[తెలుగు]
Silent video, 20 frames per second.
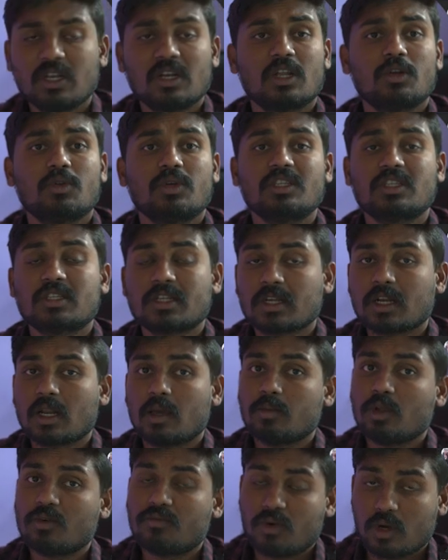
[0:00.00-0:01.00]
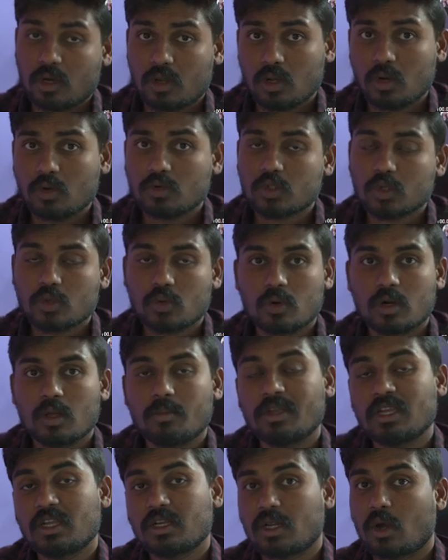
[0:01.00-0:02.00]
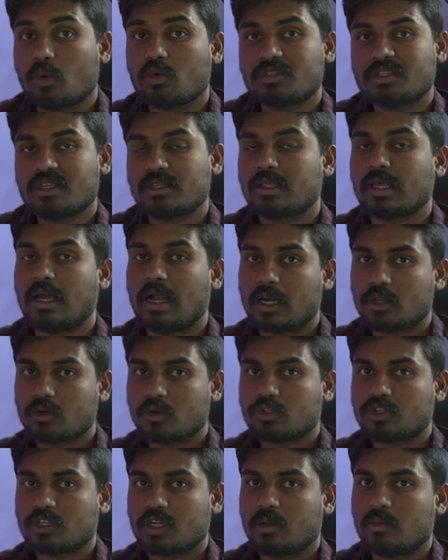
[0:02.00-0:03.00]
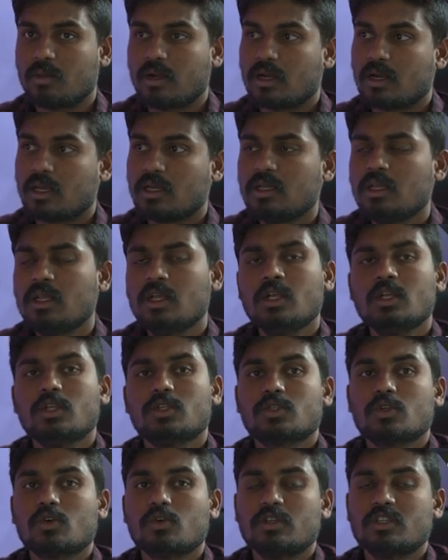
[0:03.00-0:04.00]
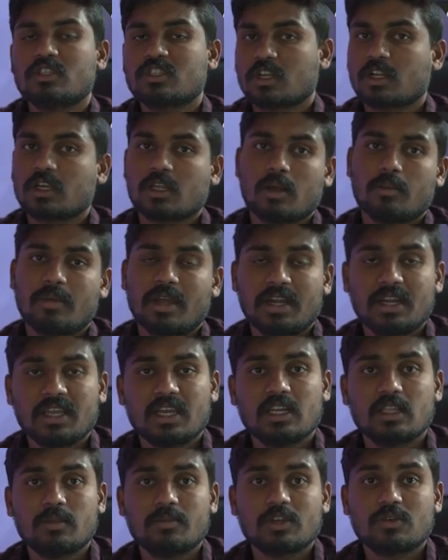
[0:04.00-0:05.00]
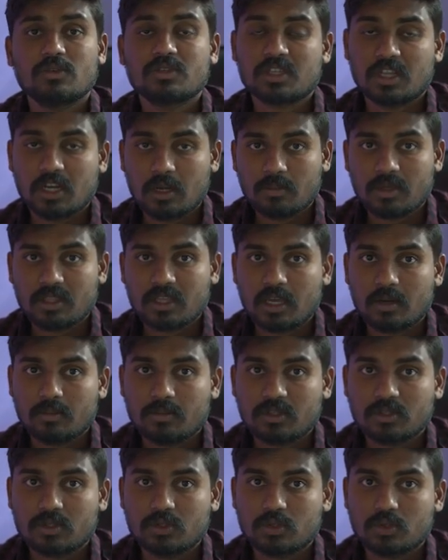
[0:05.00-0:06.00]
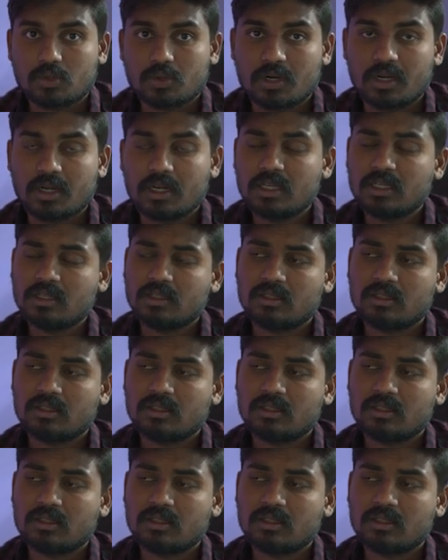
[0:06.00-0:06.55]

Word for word: మీరు నన్ను ఇన్స్టాగ్రామ్లో ఫాలో అవుతూ కూడా మీ డౌట్స్ అయితే అడగవచ్చు అనమాట సో ఇన్స్టాగ్రామ్ ఐడి అనేది మీకు స్క్రీన్ మీద కనిపిస్తుంది చూడండి